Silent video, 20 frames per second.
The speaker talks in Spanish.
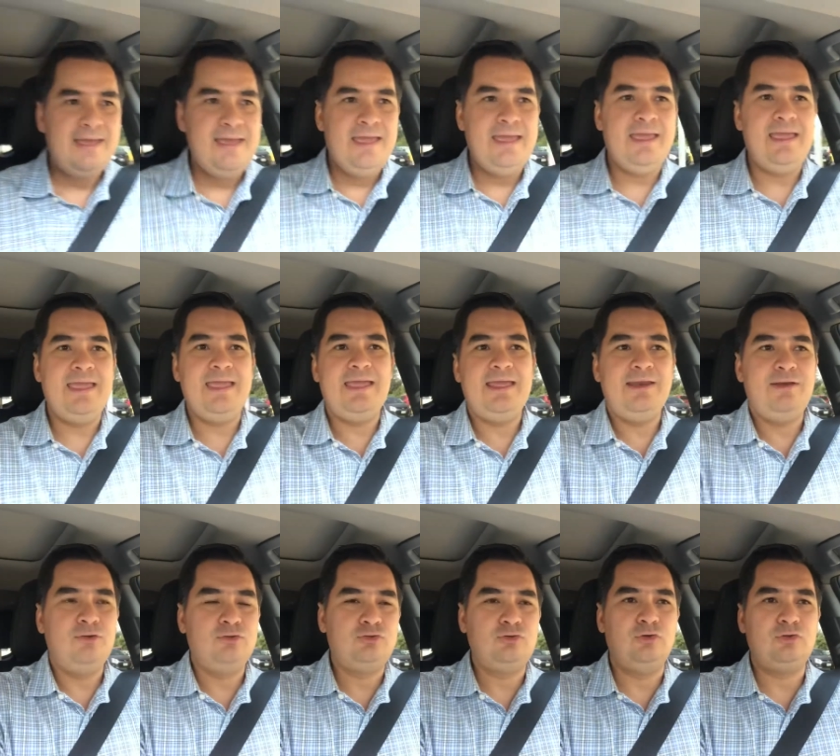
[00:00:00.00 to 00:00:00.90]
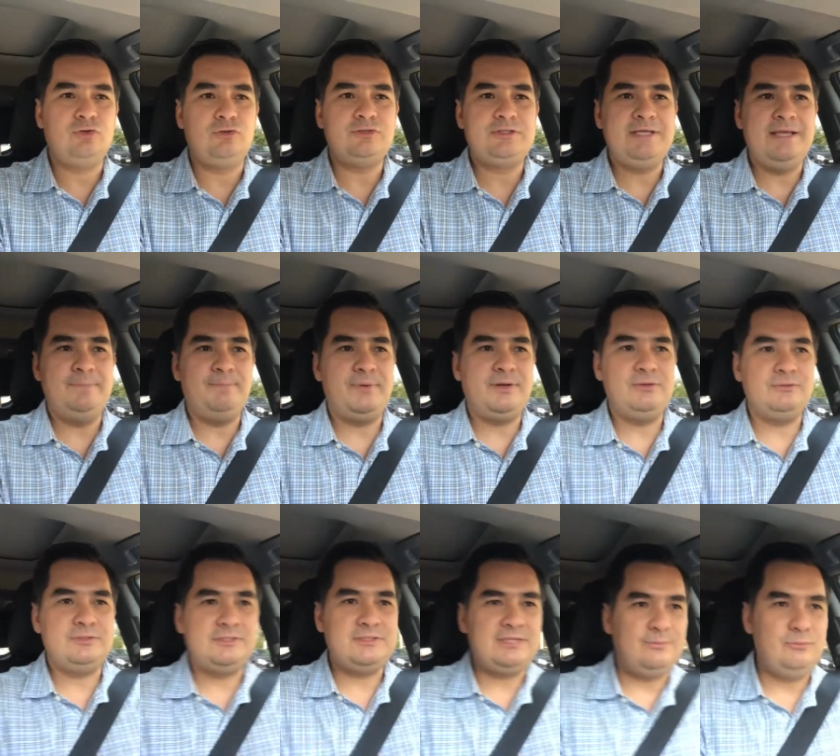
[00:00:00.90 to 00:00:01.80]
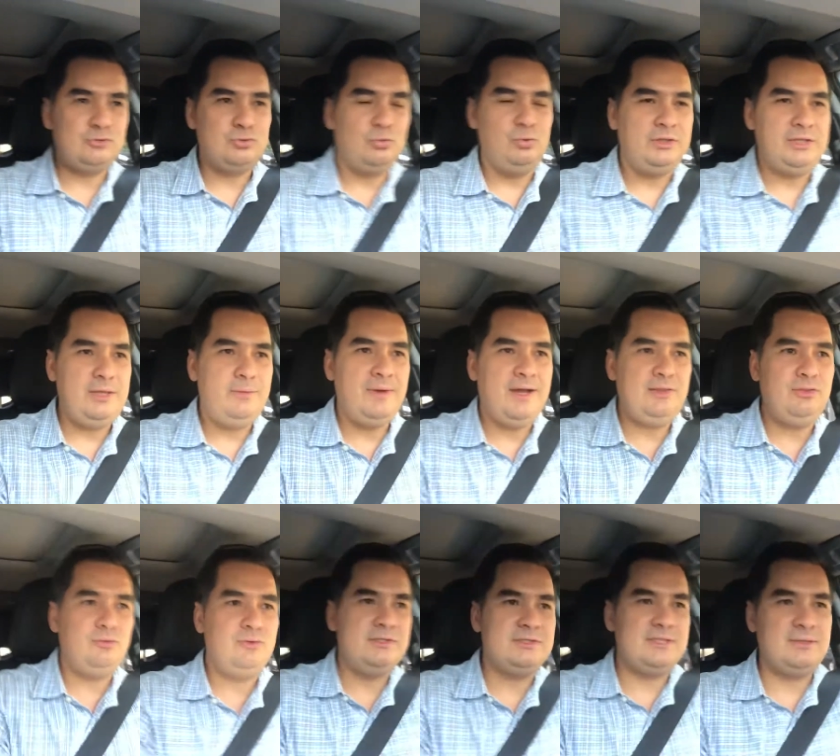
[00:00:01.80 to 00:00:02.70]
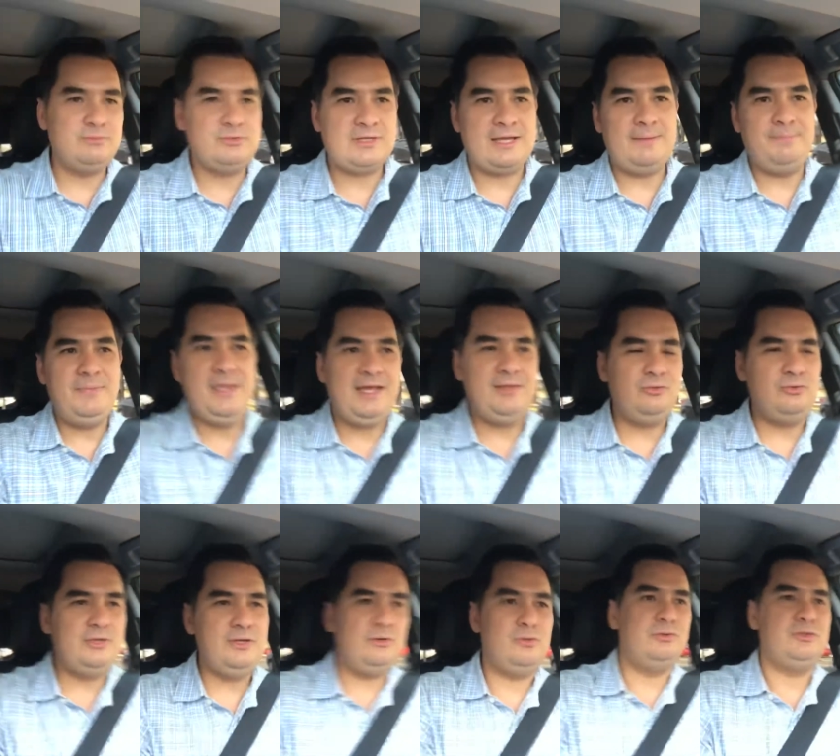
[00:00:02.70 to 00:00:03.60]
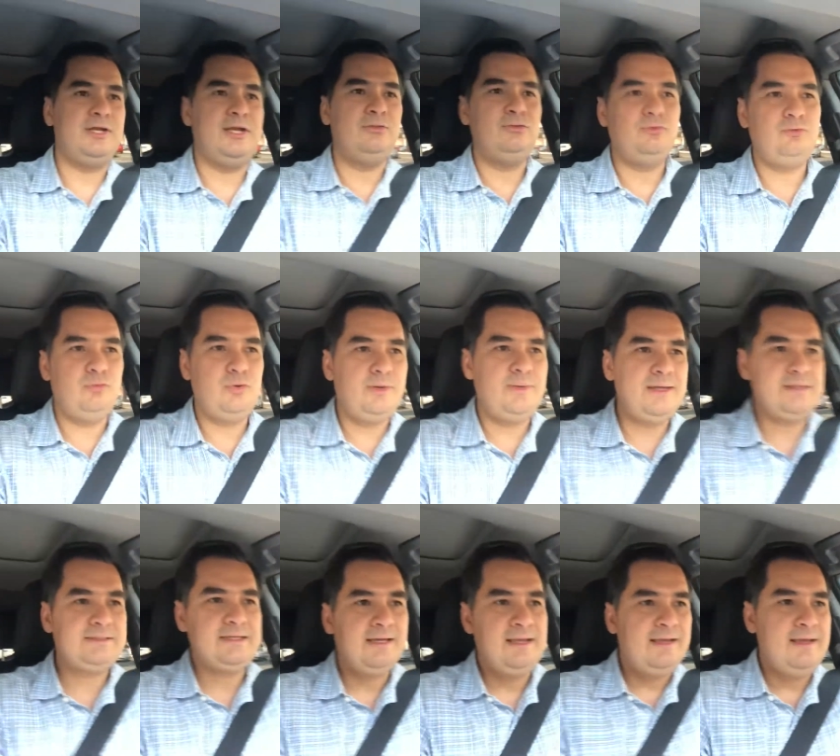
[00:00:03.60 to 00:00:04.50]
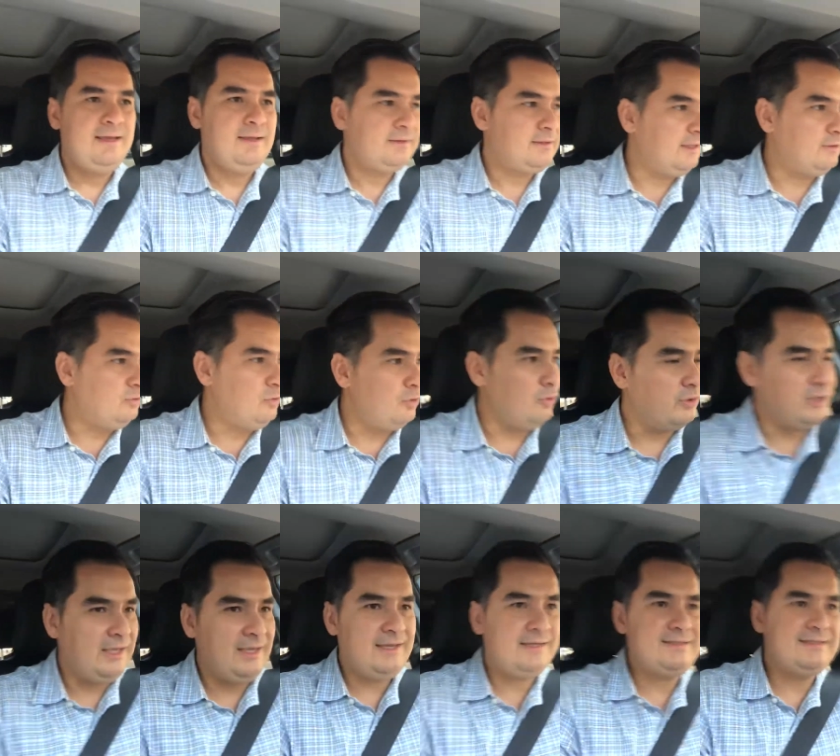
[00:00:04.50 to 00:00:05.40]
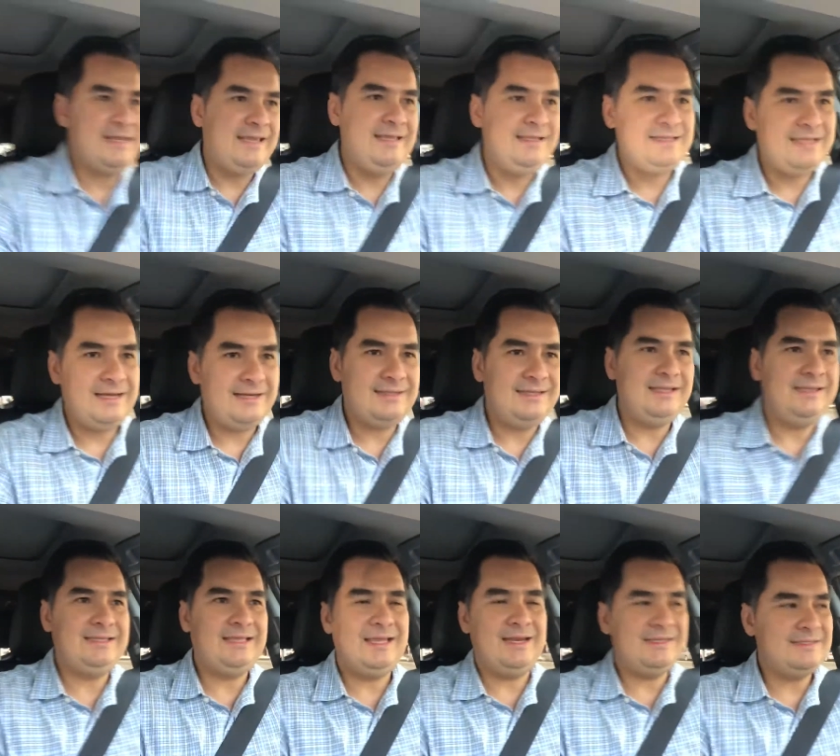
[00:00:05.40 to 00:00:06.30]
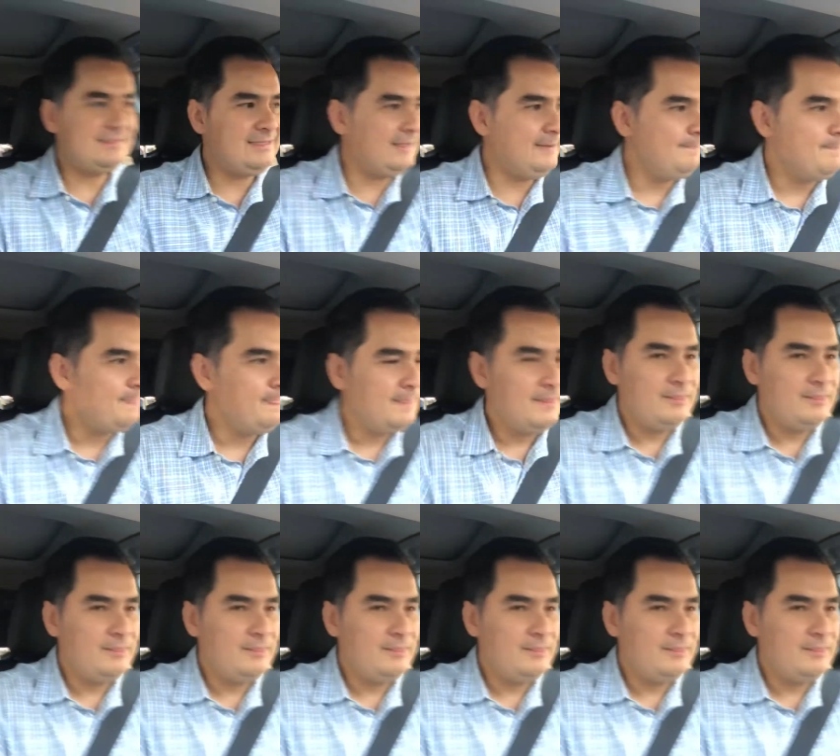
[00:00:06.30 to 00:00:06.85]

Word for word: Eh, nosotros siempre nos estamos cultivando y estamos cambiando y encontrando nuevas tecnologías. Internet crece,